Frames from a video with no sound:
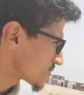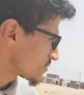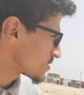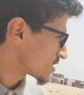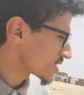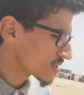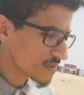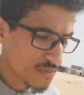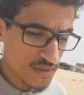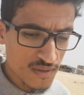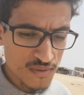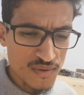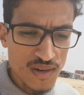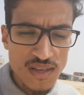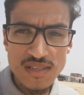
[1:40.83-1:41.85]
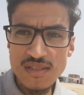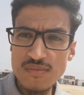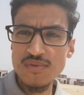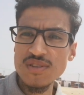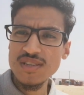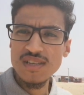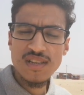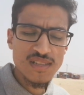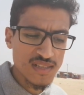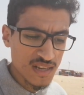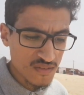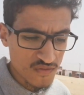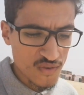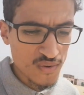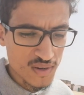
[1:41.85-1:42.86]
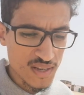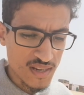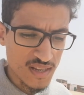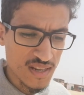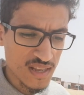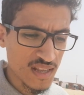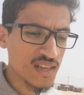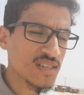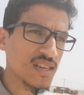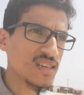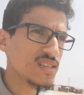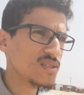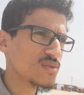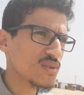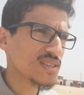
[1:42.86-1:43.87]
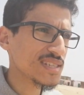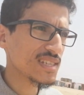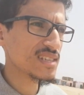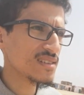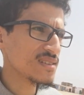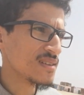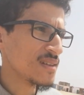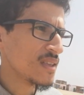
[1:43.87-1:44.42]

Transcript: متعه دابا انت تكون هاز المشكله ديال الفلوغين انا علاش حيدتو اصلا